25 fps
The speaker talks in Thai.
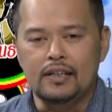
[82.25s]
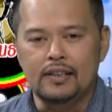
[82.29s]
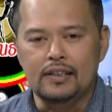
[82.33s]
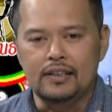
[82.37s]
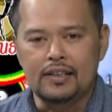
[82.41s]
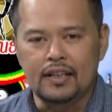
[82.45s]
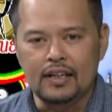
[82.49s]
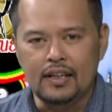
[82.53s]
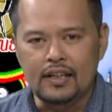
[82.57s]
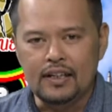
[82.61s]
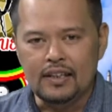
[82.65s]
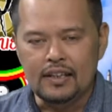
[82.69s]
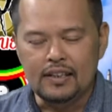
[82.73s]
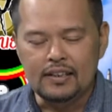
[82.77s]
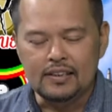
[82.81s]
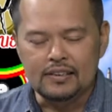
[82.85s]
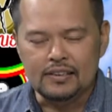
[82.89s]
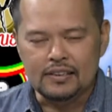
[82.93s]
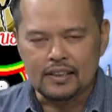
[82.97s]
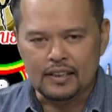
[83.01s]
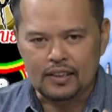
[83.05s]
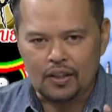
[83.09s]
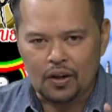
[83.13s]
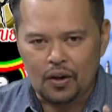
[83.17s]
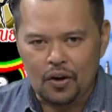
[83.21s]
เดอะส
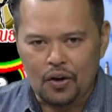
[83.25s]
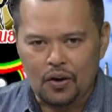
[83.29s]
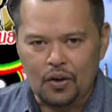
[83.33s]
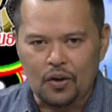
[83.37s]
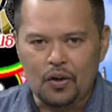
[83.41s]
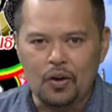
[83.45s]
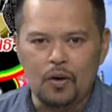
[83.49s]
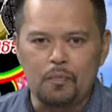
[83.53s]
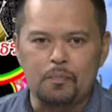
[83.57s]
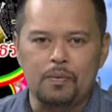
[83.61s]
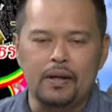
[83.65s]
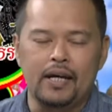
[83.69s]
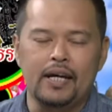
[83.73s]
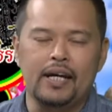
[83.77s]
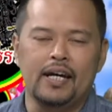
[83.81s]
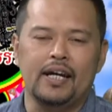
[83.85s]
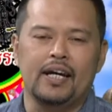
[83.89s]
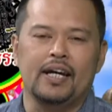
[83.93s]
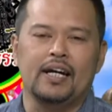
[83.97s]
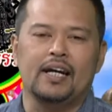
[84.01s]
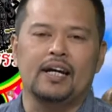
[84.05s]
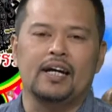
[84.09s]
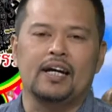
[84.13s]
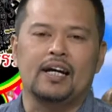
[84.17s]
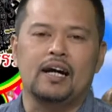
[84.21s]
ตอร์ขอเพลง
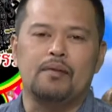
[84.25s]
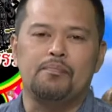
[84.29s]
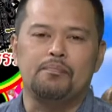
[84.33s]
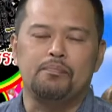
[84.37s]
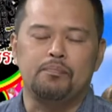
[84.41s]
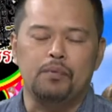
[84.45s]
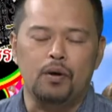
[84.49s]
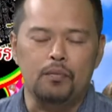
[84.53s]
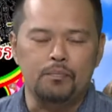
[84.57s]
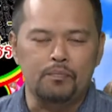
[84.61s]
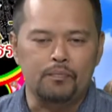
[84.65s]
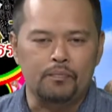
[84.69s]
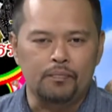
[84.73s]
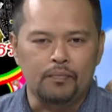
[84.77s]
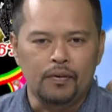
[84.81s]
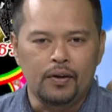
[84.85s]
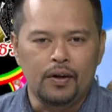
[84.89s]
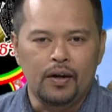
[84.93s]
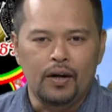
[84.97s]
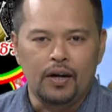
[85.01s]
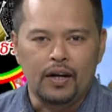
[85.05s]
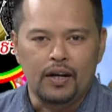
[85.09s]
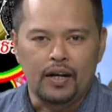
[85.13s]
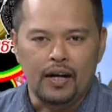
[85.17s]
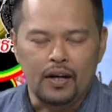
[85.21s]
กับผม
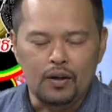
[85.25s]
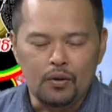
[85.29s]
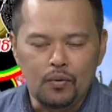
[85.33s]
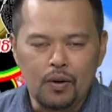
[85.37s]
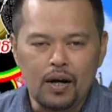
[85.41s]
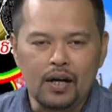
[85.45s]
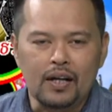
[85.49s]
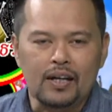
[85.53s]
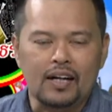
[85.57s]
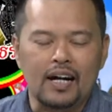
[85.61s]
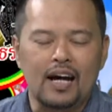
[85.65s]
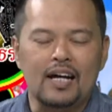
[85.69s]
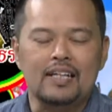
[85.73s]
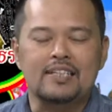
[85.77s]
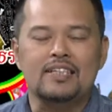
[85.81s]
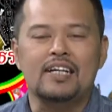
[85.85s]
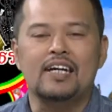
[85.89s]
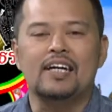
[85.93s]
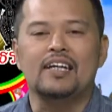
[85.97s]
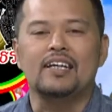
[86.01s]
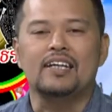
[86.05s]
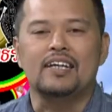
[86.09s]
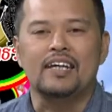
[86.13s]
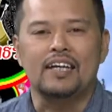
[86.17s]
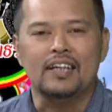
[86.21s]
นาล่วงราเช
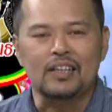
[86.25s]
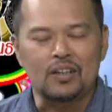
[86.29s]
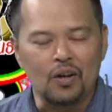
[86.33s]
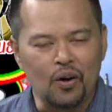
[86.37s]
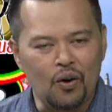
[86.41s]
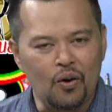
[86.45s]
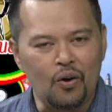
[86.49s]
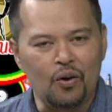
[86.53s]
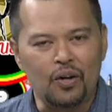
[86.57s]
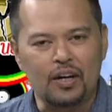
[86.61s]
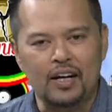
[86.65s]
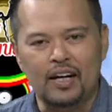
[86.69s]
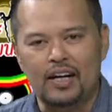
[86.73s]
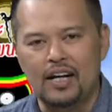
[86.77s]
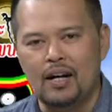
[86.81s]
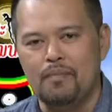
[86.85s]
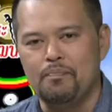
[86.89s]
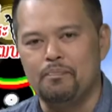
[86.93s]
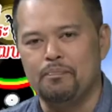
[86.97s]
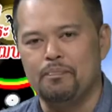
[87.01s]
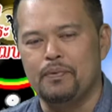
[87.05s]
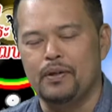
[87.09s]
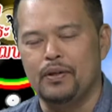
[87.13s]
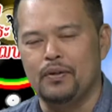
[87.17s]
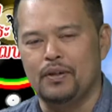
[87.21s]
นกิ่งทองนะครับ
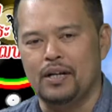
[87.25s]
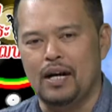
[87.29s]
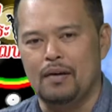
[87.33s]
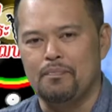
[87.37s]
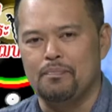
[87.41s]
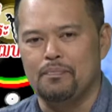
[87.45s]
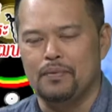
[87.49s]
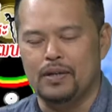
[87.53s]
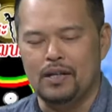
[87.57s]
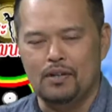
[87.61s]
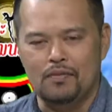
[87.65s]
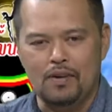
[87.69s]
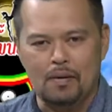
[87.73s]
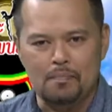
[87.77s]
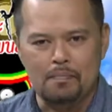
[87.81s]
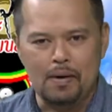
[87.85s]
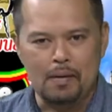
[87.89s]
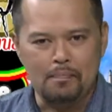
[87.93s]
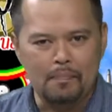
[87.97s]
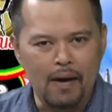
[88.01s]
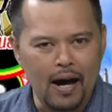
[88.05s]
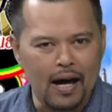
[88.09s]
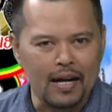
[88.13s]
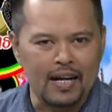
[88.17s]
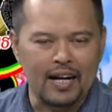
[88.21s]
พี่น้องกับหรือว่า
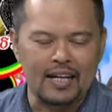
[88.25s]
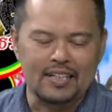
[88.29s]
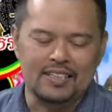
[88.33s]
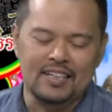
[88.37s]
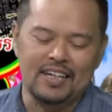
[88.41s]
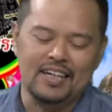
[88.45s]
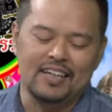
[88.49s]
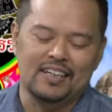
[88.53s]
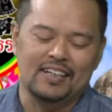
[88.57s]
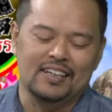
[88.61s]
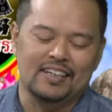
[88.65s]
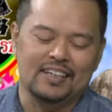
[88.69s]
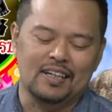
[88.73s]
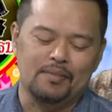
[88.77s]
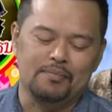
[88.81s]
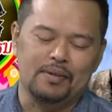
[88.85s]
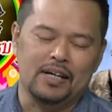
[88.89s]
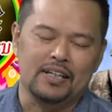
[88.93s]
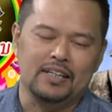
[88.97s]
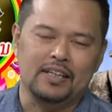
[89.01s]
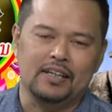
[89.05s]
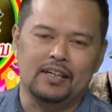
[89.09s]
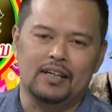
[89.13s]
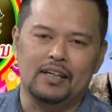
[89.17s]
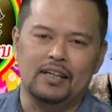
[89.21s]
ป้าราเชนทำหน้า
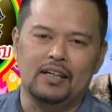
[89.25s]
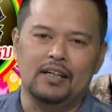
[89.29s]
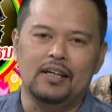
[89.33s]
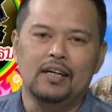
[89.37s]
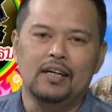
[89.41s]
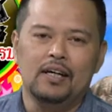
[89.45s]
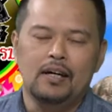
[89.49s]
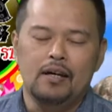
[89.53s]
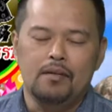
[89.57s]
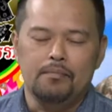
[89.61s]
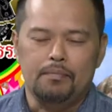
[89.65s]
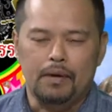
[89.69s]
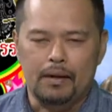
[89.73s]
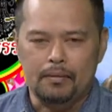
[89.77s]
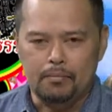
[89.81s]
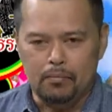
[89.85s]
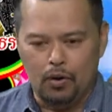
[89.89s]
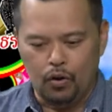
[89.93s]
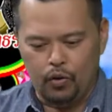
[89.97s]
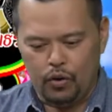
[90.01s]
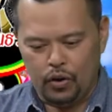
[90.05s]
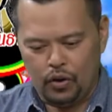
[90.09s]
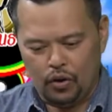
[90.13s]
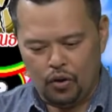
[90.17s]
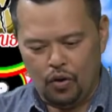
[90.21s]
ที่เป็นบ
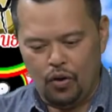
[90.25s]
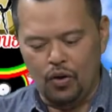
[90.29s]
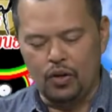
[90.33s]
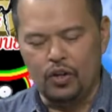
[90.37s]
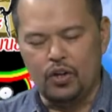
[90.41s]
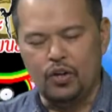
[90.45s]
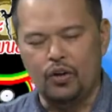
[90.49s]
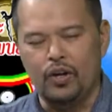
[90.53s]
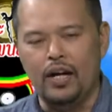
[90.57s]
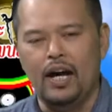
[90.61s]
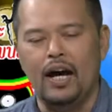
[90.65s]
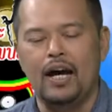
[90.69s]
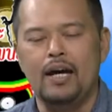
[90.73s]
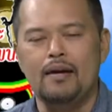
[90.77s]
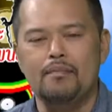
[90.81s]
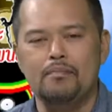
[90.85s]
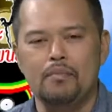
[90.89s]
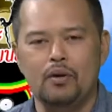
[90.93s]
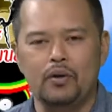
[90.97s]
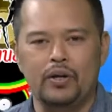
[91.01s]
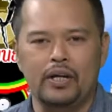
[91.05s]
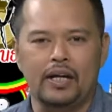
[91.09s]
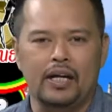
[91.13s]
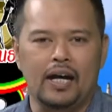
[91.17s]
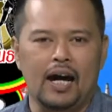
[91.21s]
ริกรคอยให้บ
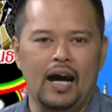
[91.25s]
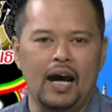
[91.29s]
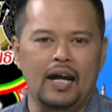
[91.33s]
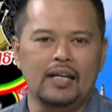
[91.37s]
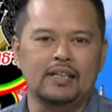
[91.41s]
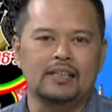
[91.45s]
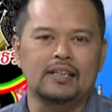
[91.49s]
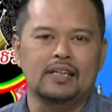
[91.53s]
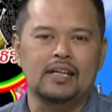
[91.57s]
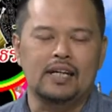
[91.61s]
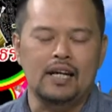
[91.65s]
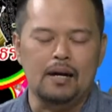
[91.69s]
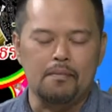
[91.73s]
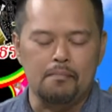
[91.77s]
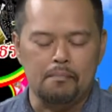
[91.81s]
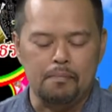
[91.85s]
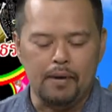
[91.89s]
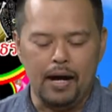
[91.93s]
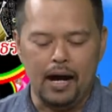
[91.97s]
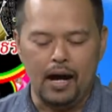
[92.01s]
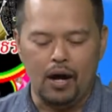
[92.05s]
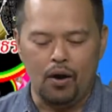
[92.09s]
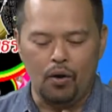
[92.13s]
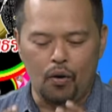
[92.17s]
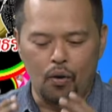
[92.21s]
ริการนำ
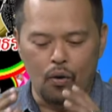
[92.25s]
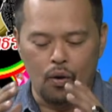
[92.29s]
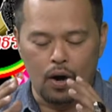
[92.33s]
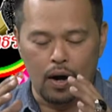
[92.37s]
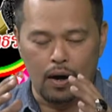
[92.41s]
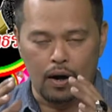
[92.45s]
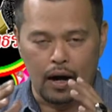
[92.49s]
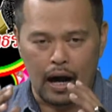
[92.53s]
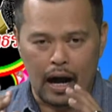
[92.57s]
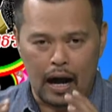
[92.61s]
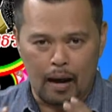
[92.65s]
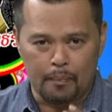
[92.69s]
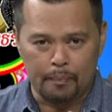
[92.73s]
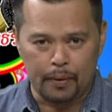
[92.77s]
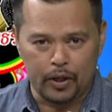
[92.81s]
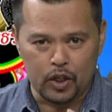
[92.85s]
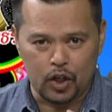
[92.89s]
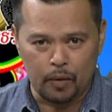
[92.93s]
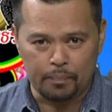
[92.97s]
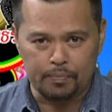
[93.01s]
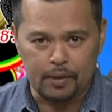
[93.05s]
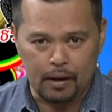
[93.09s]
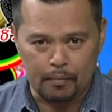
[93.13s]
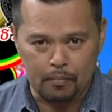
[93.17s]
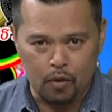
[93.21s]
พาองค์ข้าพย
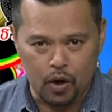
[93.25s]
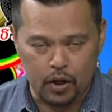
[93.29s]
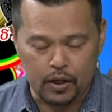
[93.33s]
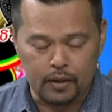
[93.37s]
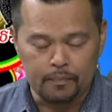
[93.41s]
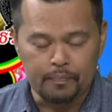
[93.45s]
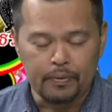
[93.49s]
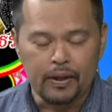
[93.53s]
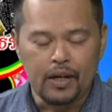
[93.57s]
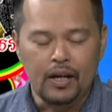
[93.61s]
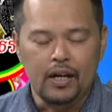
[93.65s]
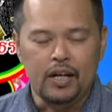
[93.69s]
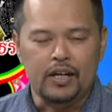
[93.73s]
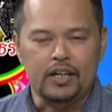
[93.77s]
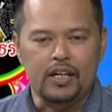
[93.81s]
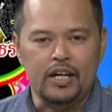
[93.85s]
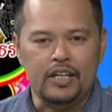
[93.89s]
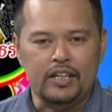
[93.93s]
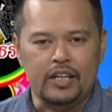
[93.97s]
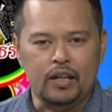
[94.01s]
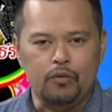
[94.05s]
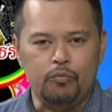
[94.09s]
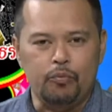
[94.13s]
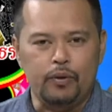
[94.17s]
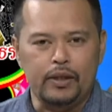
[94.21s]
พทั้งหมดใน
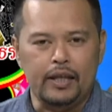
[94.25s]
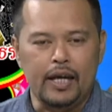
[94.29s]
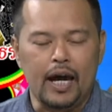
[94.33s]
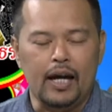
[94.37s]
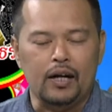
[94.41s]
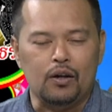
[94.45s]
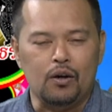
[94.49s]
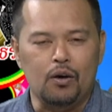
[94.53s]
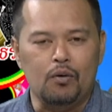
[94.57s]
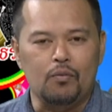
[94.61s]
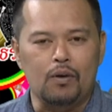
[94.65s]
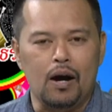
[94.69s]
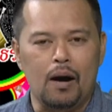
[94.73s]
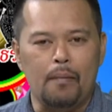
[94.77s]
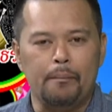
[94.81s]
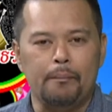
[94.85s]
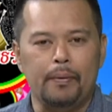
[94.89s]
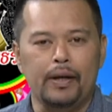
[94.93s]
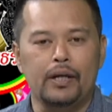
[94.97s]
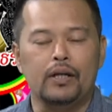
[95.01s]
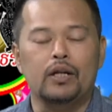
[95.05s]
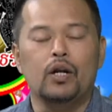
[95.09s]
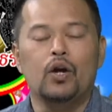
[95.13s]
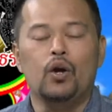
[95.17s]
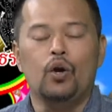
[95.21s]
จิตวิญญาณของความเป็
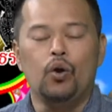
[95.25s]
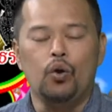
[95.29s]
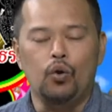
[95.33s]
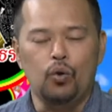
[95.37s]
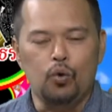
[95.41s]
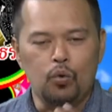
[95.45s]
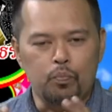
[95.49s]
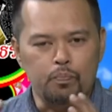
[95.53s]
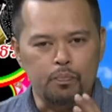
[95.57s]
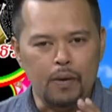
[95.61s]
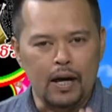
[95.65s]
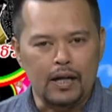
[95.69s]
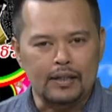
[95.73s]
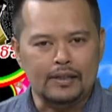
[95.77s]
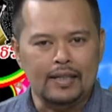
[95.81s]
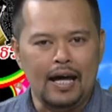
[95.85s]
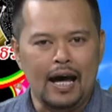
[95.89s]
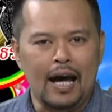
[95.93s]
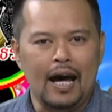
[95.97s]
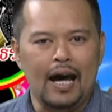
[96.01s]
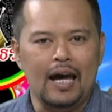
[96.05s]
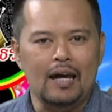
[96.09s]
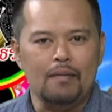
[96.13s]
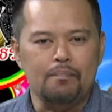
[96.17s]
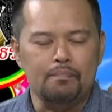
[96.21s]
นลูกปัก
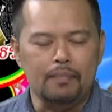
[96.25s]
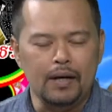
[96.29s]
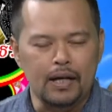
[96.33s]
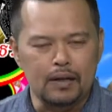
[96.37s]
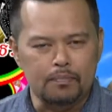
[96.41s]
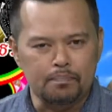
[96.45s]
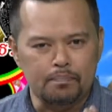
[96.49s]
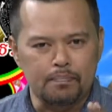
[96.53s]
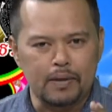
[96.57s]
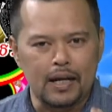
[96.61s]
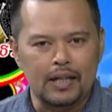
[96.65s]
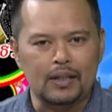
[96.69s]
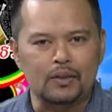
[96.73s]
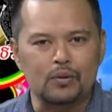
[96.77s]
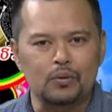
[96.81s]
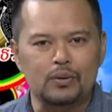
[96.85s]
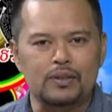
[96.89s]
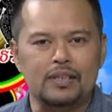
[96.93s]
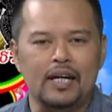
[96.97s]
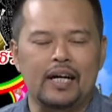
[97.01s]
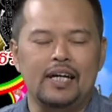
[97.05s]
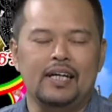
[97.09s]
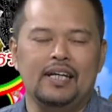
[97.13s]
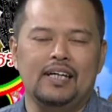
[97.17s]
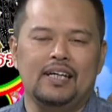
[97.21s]
ตายเปิดประตู
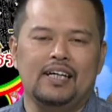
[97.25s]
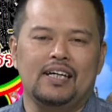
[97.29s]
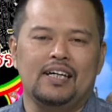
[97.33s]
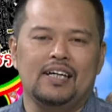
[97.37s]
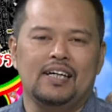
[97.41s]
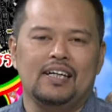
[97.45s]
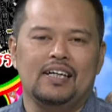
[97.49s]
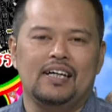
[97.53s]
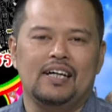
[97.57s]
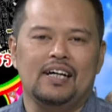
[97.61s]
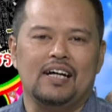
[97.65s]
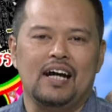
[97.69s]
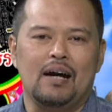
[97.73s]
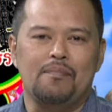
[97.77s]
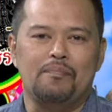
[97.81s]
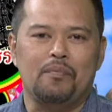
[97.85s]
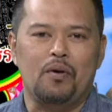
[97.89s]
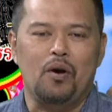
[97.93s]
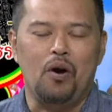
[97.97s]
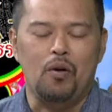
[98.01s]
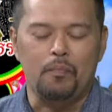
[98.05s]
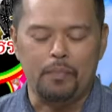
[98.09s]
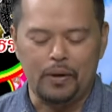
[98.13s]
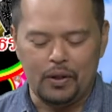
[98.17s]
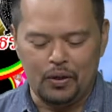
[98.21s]
ใจนะครับข
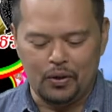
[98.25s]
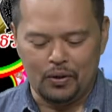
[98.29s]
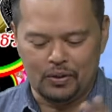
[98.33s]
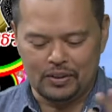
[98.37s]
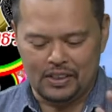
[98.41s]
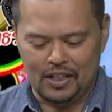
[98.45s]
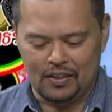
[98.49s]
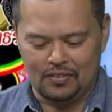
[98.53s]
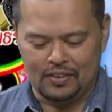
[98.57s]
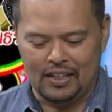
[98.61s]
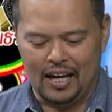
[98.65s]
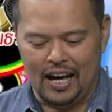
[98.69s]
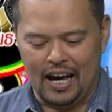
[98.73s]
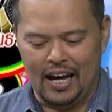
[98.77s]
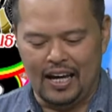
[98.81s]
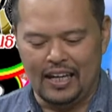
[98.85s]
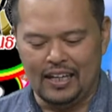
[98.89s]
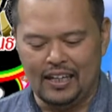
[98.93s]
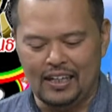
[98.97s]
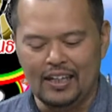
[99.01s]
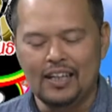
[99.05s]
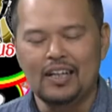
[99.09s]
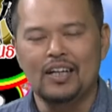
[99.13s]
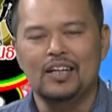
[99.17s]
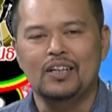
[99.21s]
องพี่น้องชาวใต้
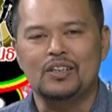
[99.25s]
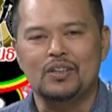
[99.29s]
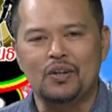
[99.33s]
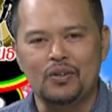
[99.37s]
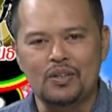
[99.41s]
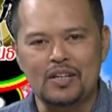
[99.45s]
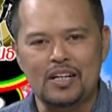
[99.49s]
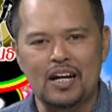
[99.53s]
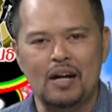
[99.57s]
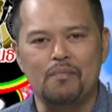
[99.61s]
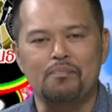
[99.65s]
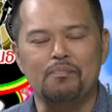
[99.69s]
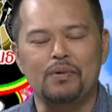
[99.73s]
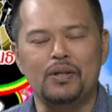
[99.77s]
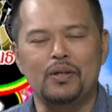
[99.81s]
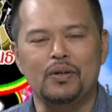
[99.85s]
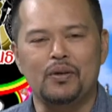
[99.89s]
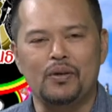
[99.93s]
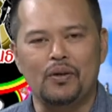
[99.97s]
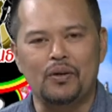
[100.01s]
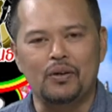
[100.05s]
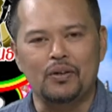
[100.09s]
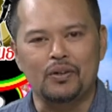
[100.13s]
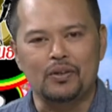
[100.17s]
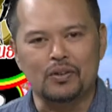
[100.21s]
ต้อนรับพี่น้อง